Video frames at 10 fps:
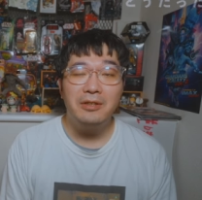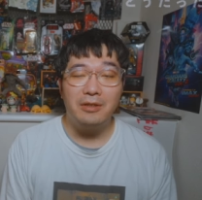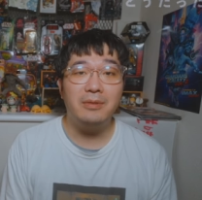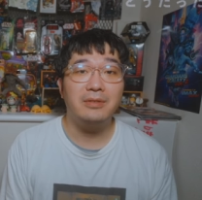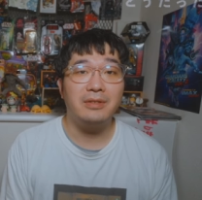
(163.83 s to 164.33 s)

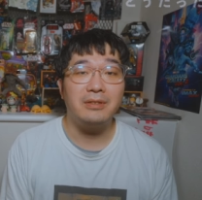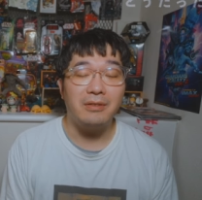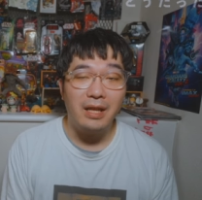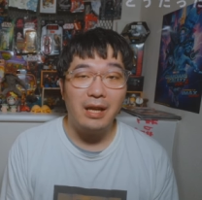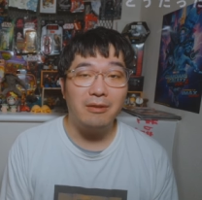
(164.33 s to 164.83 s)
思うんです
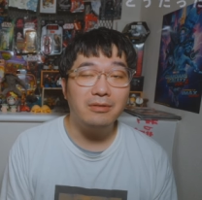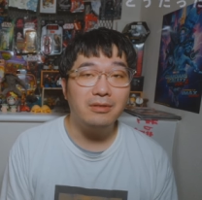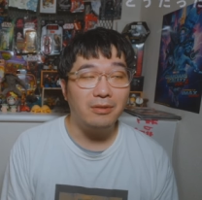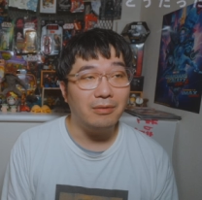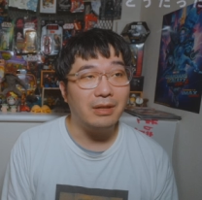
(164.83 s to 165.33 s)
よね。本
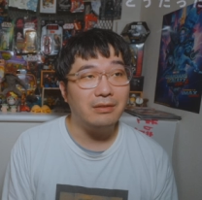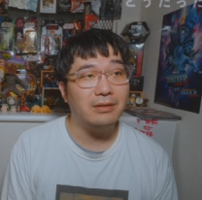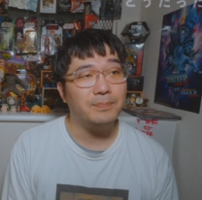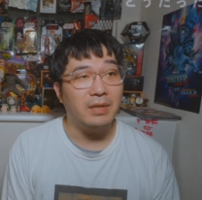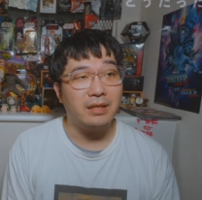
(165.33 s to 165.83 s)
当に他
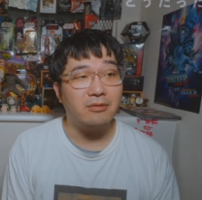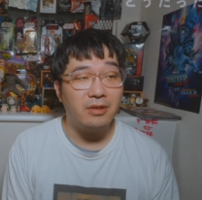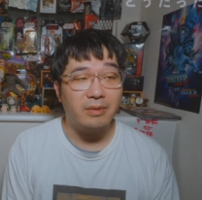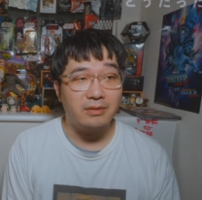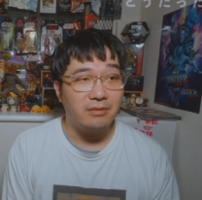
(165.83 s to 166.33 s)
の、まあ
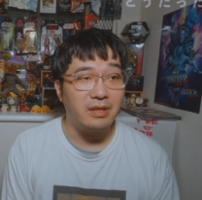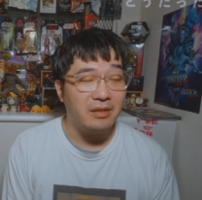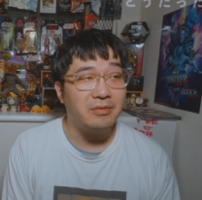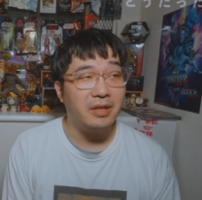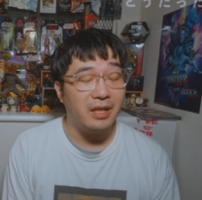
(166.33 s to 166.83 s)
例えばその
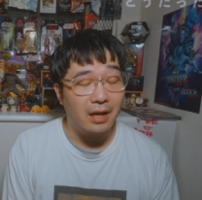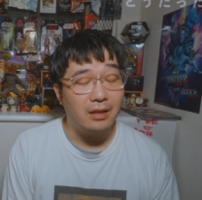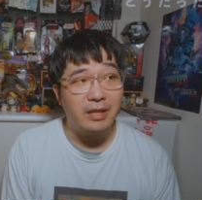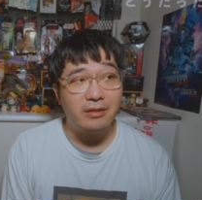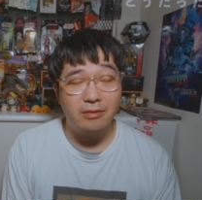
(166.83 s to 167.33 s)
戦争映画、
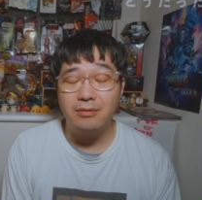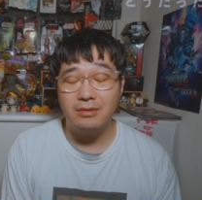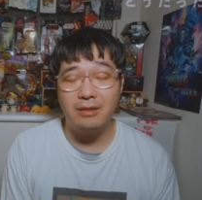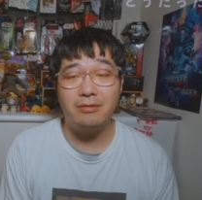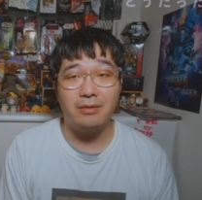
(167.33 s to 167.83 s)

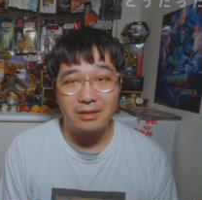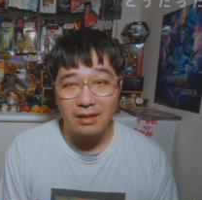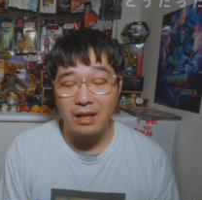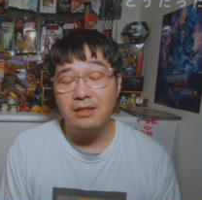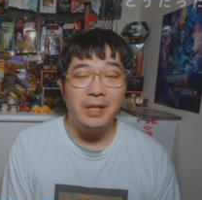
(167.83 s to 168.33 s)
ブラックホークダウンとか
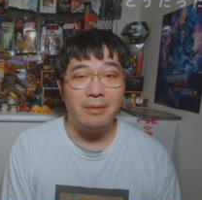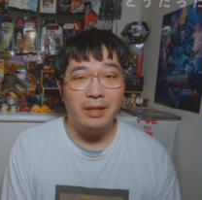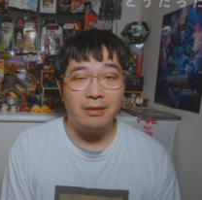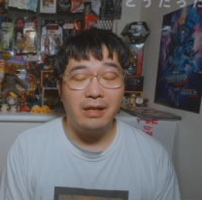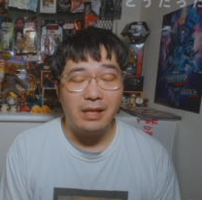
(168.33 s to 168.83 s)
さ、
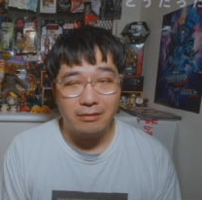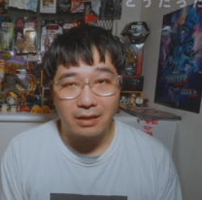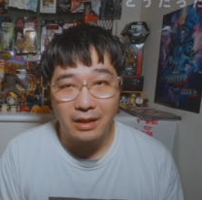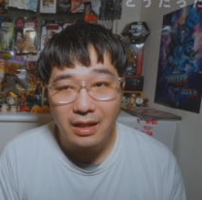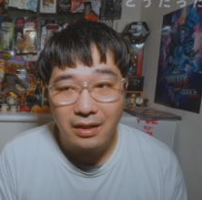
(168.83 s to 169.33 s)
プライベートライアンと
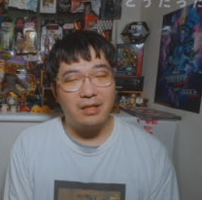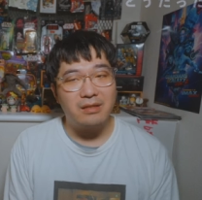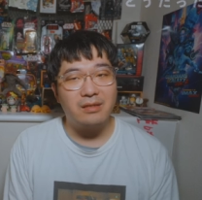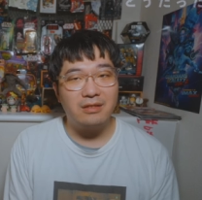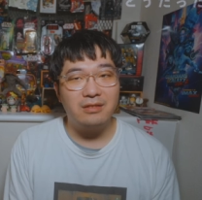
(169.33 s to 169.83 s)
かね、傑
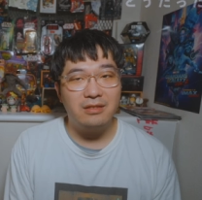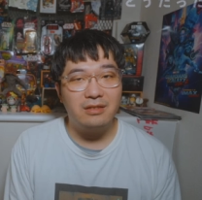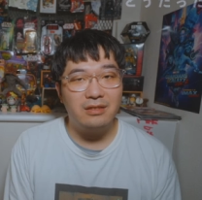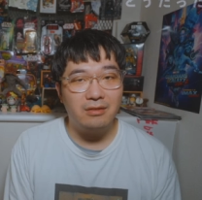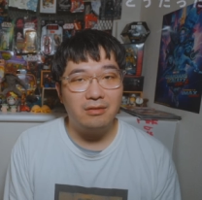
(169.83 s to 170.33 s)

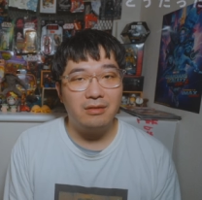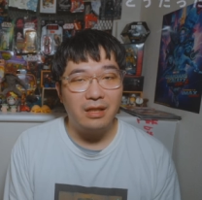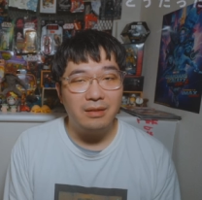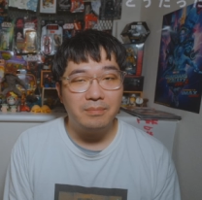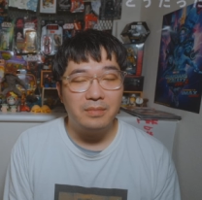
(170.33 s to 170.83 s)
作の
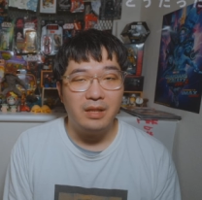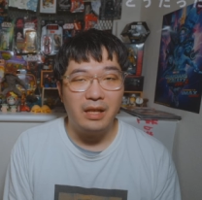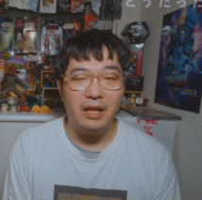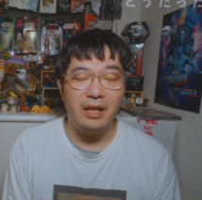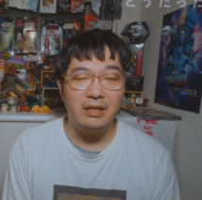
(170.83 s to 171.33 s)
ね、
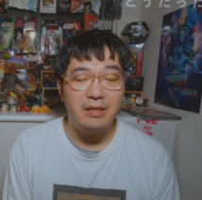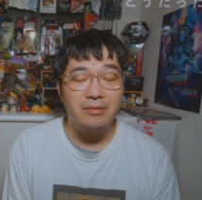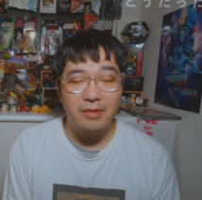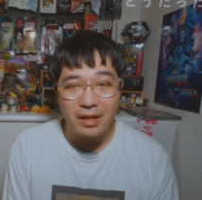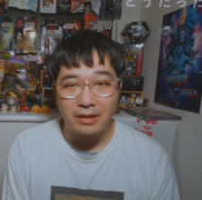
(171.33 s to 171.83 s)
えー、戦
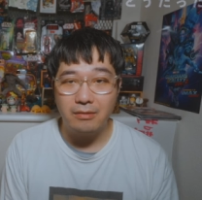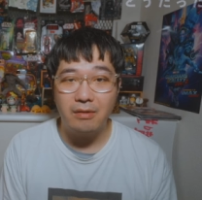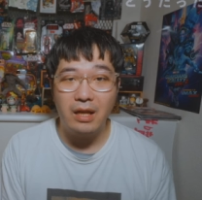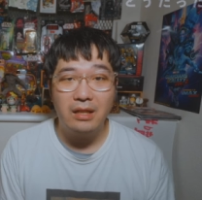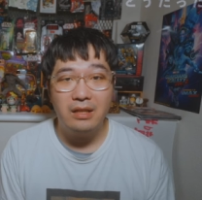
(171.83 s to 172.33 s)
争映画っていうのは